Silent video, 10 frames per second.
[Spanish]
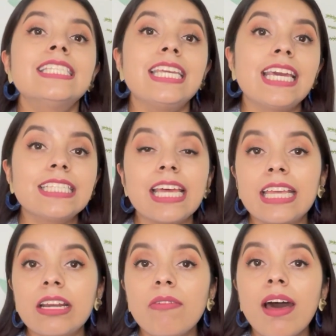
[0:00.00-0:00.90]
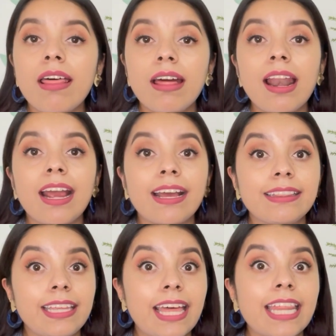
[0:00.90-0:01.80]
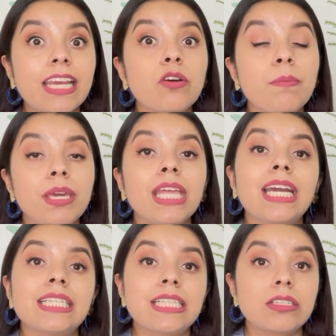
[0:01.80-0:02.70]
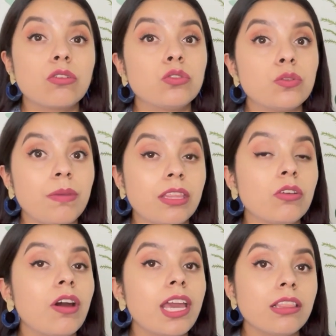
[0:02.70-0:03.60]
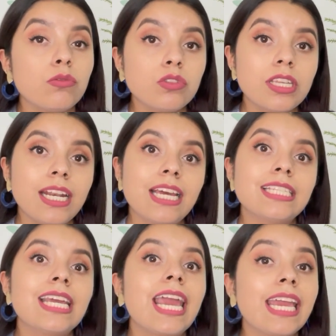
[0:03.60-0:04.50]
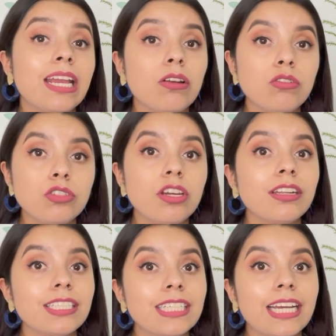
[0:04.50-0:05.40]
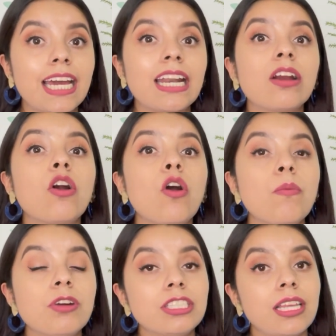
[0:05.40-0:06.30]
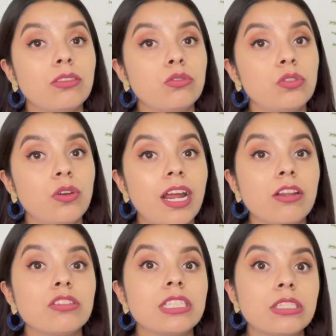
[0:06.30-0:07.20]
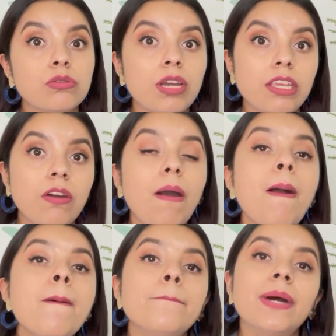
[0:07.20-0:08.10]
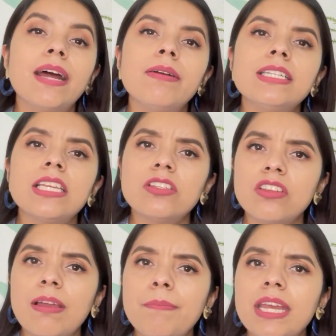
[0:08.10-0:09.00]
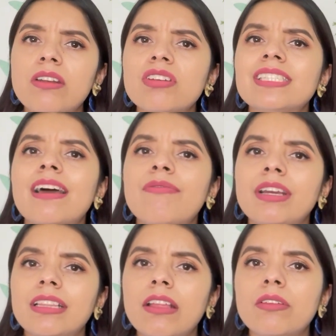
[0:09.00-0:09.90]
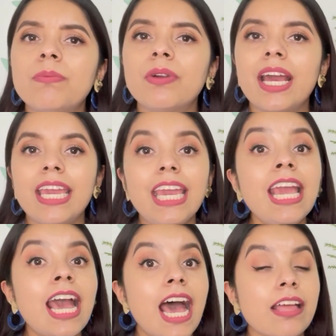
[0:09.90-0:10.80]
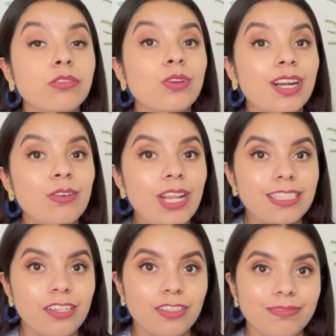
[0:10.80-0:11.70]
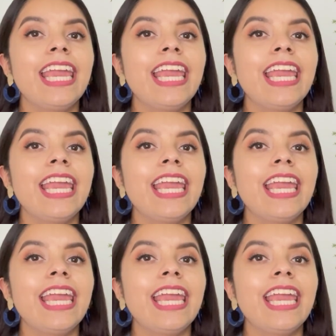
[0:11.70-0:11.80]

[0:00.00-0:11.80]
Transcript: si es adecuada la cantidad de comida que estás consumiendo en tus cenas e incluso checar cómo están tus horarios de sueño para ver si eso también no está afectando por ahí a tu regulación.